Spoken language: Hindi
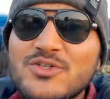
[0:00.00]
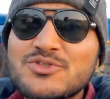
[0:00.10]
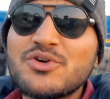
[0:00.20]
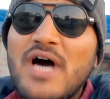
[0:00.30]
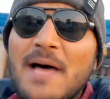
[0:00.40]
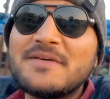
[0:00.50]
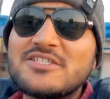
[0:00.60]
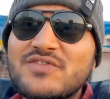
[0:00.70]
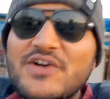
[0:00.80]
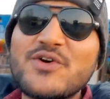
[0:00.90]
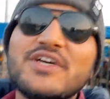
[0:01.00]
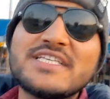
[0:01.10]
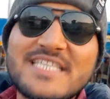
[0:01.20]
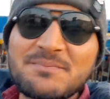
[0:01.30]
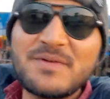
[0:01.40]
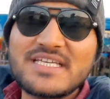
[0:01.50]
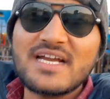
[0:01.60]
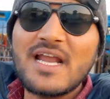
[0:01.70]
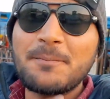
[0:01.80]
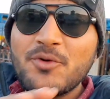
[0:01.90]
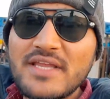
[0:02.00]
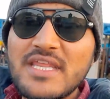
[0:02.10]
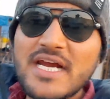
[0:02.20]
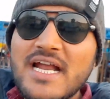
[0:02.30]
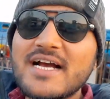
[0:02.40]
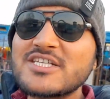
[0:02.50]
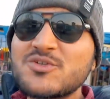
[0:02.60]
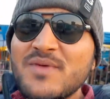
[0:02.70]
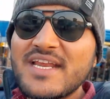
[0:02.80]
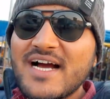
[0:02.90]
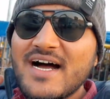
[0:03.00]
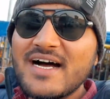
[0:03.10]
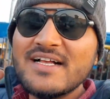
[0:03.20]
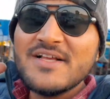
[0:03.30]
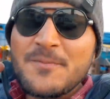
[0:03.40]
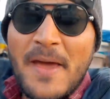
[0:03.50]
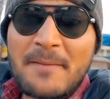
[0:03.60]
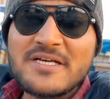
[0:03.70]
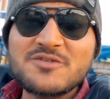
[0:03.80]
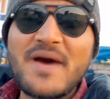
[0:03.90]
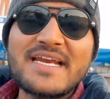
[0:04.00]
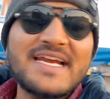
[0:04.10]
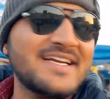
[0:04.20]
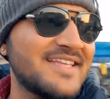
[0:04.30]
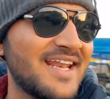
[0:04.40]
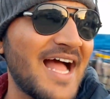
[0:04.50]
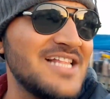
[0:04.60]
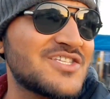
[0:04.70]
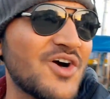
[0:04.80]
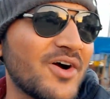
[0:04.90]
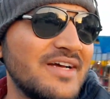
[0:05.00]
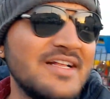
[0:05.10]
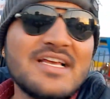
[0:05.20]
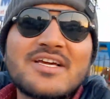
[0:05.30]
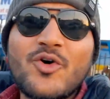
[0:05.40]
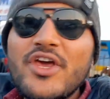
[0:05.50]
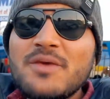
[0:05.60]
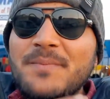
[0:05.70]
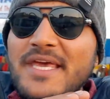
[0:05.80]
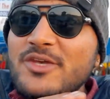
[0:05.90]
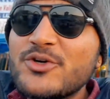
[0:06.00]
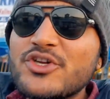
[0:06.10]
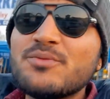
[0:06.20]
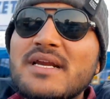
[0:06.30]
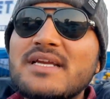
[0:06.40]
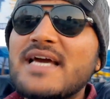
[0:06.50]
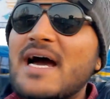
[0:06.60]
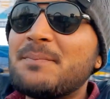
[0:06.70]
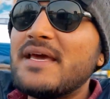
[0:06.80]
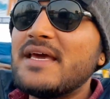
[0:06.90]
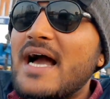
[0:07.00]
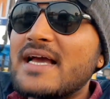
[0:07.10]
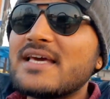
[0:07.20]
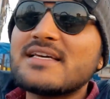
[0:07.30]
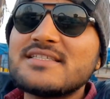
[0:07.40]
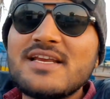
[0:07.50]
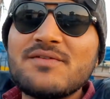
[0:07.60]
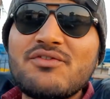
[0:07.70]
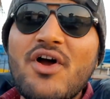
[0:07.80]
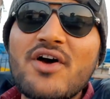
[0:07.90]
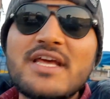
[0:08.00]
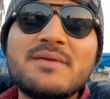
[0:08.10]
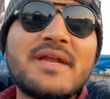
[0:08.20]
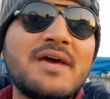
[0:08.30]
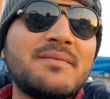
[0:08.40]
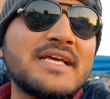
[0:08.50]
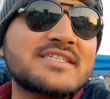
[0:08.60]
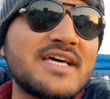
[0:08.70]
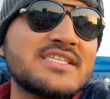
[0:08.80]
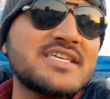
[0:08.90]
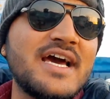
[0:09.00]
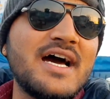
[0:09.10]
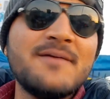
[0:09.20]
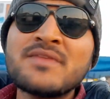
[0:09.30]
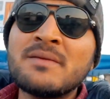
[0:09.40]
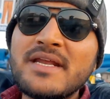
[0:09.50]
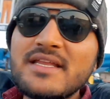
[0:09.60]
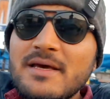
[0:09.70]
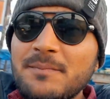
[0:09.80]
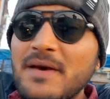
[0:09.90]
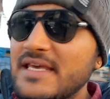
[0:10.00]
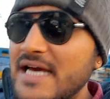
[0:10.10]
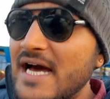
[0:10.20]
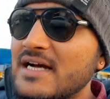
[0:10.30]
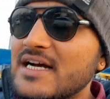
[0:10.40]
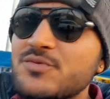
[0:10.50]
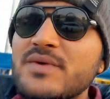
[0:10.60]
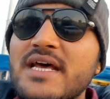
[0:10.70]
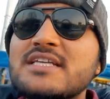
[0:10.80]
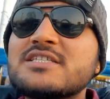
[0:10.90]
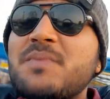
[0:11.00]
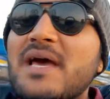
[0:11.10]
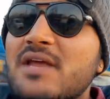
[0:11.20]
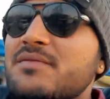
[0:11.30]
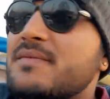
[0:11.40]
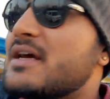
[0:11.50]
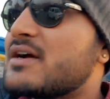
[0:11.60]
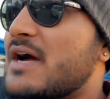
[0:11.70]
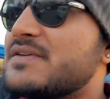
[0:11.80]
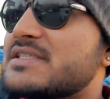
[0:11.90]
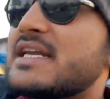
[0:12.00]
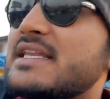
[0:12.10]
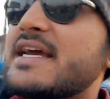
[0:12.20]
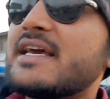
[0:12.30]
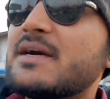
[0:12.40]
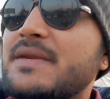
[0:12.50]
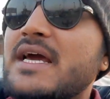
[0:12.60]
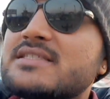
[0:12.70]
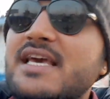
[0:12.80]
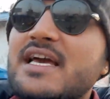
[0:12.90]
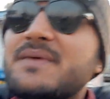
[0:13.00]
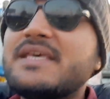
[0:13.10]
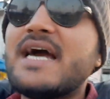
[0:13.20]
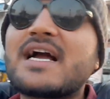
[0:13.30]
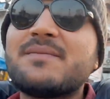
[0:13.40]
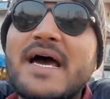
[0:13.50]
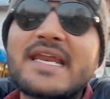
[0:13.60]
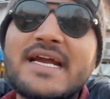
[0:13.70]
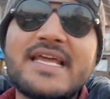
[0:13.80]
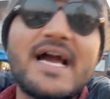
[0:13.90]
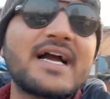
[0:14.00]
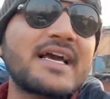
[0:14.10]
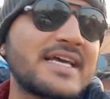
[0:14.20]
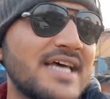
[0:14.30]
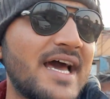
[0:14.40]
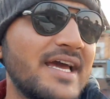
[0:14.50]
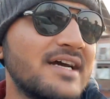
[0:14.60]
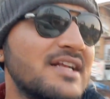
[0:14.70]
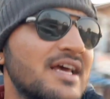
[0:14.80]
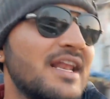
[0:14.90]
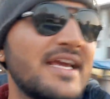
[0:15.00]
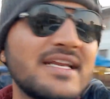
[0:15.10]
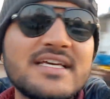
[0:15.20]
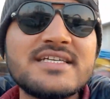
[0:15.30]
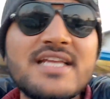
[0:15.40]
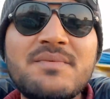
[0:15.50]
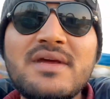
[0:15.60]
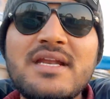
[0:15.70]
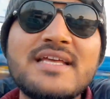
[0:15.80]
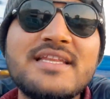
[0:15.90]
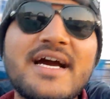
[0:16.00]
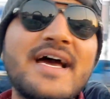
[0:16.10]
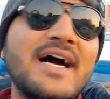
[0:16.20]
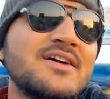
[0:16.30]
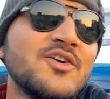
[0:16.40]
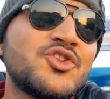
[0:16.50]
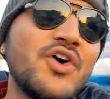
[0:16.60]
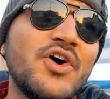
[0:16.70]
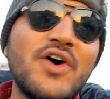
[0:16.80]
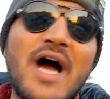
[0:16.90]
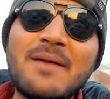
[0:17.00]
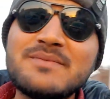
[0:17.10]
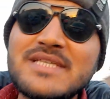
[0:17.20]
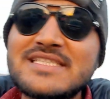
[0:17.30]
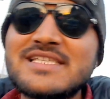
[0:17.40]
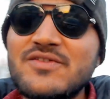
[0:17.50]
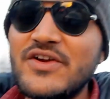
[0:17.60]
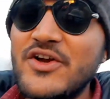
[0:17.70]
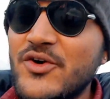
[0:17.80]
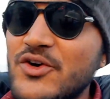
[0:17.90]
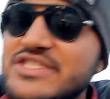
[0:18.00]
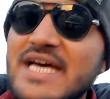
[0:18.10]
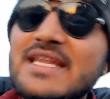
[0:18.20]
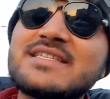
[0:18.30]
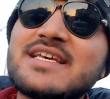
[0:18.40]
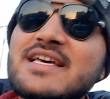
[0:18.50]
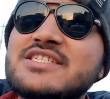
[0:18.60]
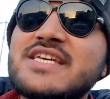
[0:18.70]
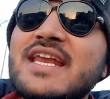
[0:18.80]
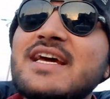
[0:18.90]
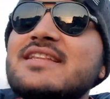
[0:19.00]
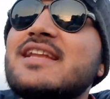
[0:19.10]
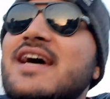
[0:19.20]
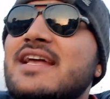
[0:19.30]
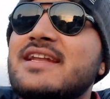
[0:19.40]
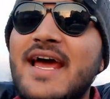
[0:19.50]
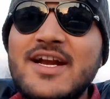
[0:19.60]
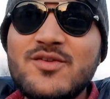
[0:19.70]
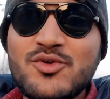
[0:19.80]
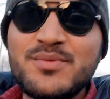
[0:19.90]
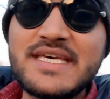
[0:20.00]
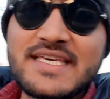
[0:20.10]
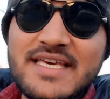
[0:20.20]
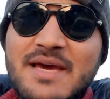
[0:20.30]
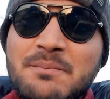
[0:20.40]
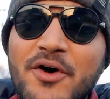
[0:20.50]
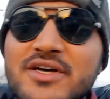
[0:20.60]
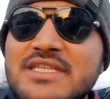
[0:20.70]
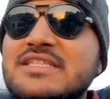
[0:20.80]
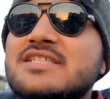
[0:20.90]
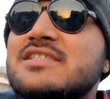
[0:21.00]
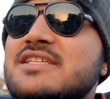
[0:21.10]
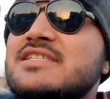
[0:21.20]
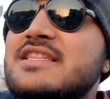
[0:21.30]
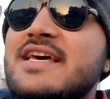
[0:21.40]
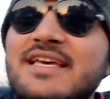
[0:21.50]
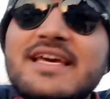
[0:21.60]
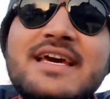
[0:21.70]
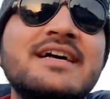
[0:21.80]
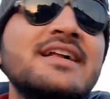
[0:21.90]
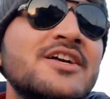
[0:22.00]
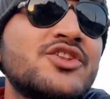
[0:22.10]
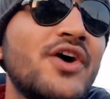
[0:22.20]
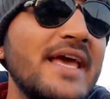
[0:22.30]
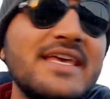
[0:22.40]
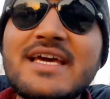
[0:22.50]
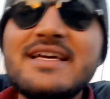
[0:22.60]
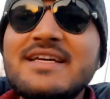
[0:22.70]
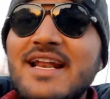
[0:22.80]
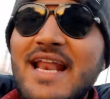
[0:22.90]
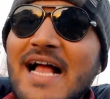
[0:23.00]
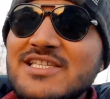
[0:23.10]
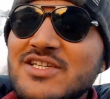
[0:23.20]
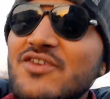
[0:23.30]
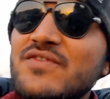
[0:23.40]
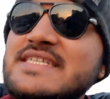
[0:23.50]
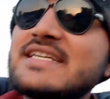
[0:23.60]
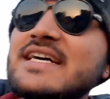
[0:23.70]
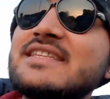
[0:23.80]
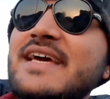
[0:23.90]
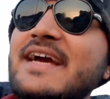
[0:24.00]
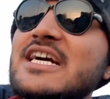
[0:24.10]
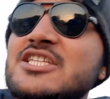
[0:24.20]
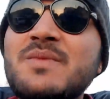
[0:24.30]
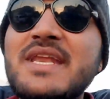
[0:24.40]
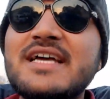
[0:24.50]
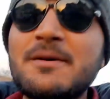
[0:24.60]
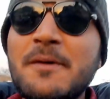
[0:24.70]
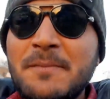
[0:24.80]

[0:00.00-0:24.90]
तो आप इस वीडियो को स्किप मत करना पूरा देखना कश्मीर का फेमस मार्केट द लाल चौक कोई भी यूट्यूबर यहाँ पे आके किसी ने भी व्लॉग नहीं बनाया मैंने सर्च किया मैंने यहाँ कश्मीर आने से पहले भी मैंने काफ़ी सारा देखने का प्रयास किया कि भाई यहाँ का मार्केट यहाँ का कैसा है लेकिन किसी ने भी नहीं दिखाया तो आप इस वीडियो को ज़्यादा से ज़्यादा शेयर कर देना नाइट व्यू भी देखेंगे बहुत अच्छी अच्छी चीज़ें देखेंगे तो आइए लाल चौक विजिट करते हैं कश्मीर का द